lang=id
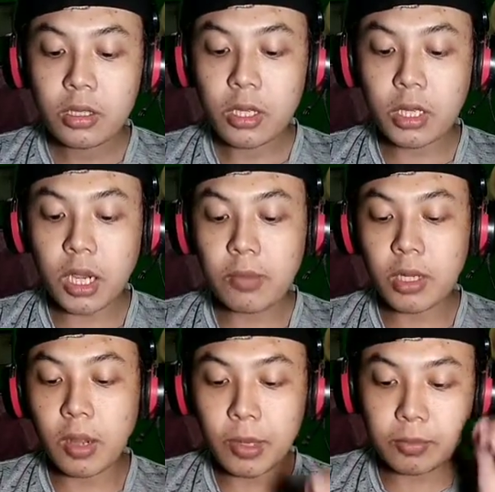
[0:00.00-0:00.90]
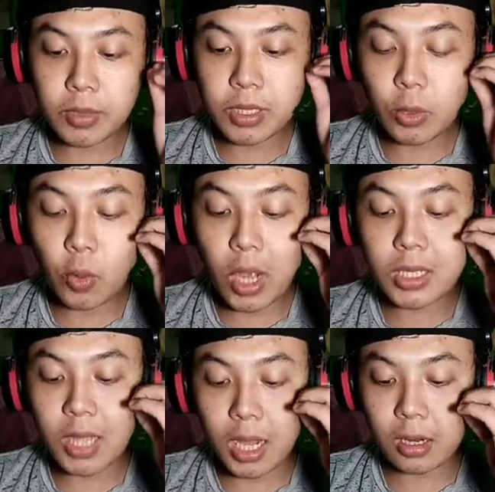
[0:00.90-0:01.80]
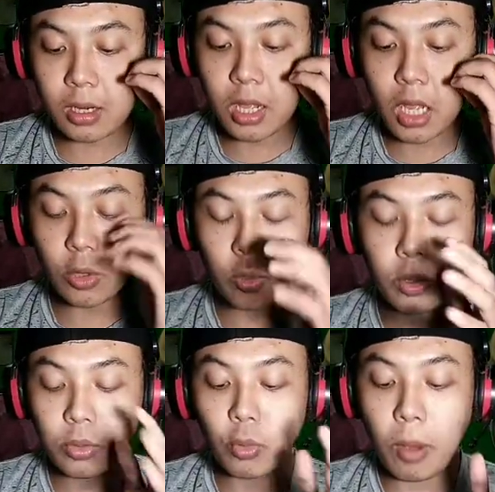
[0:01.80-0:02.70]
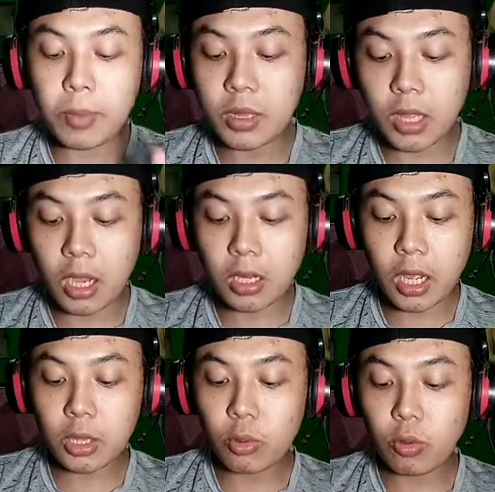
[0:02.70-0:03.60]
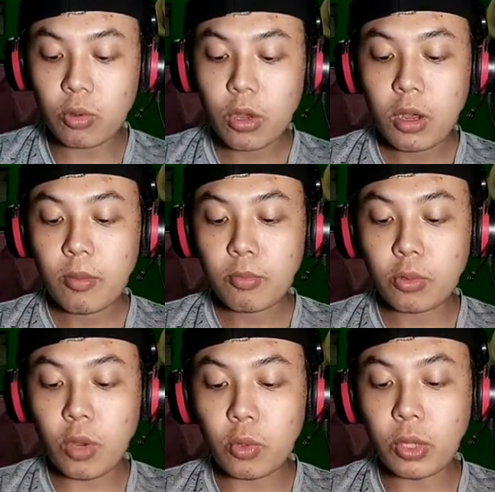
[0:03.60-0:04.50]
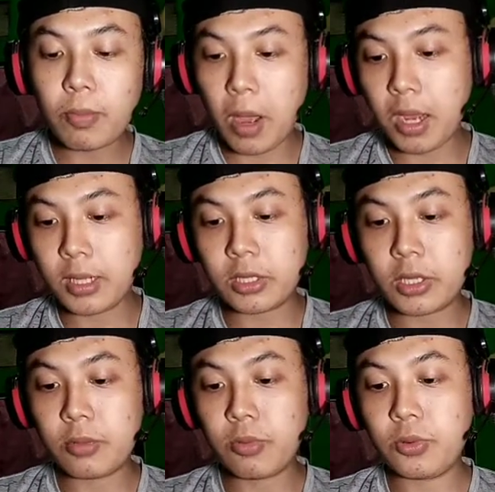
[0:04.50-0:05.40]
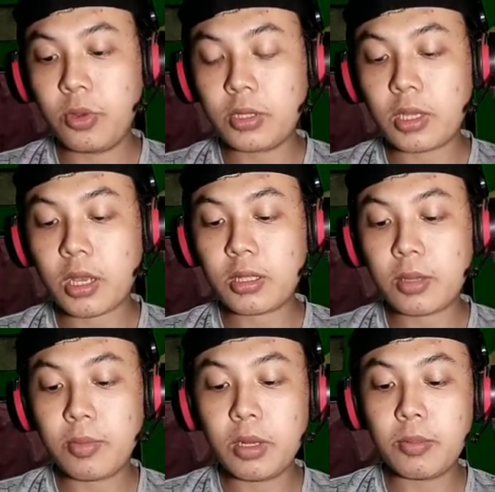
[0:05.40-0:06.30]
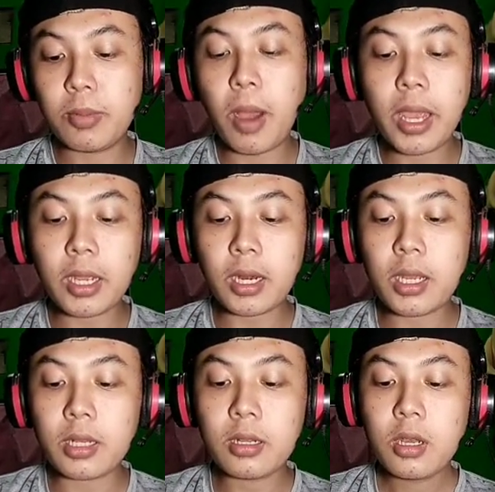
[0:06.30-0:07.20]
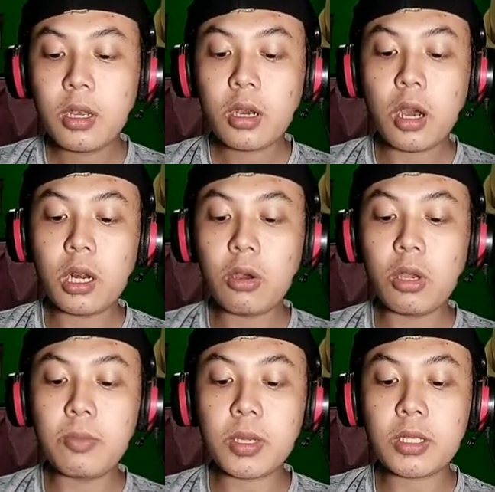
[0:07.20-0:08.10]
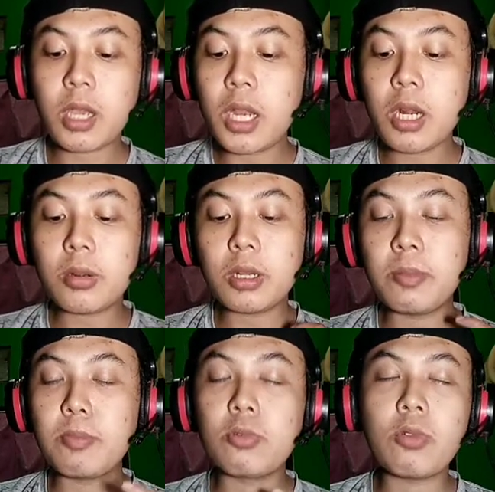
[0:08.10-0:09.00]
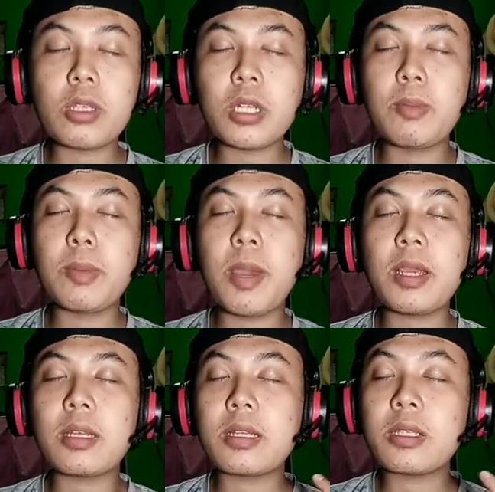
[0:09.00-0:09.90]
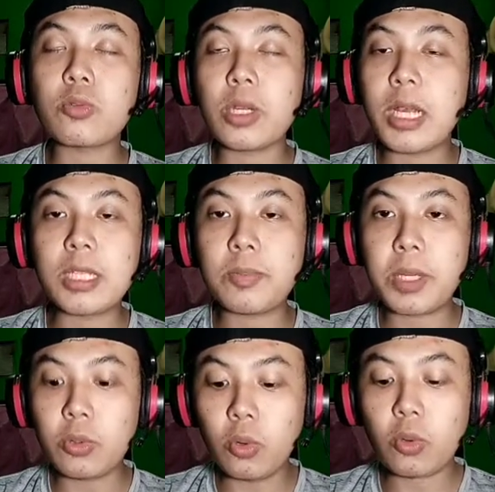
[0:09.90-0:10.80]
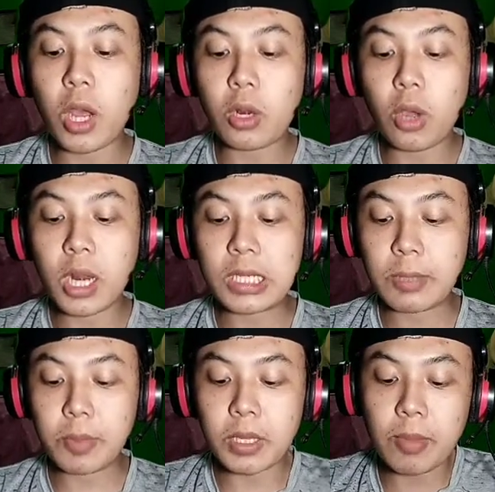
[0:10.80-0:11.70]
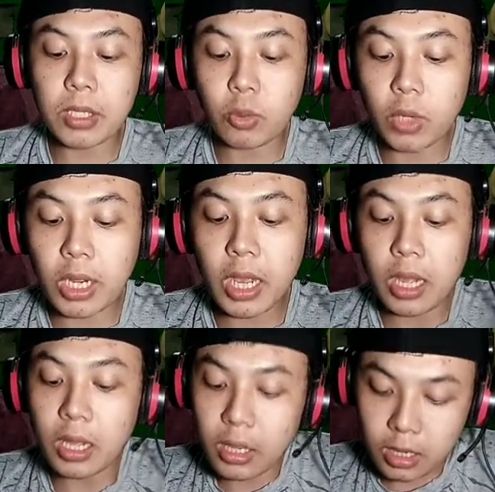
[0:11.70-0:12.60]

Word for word: Jadi kalian bisa dapat dua star ya atau dua bintang. Nah, itu menurut gua rugi banget sih menurut gua sih ya. Jadi lebih baik kalian kalau ibaratnya kalian menurut gue sih lebih baik sesuai dengan CPI dulu kalau kalian CPI-nya masih kurang ya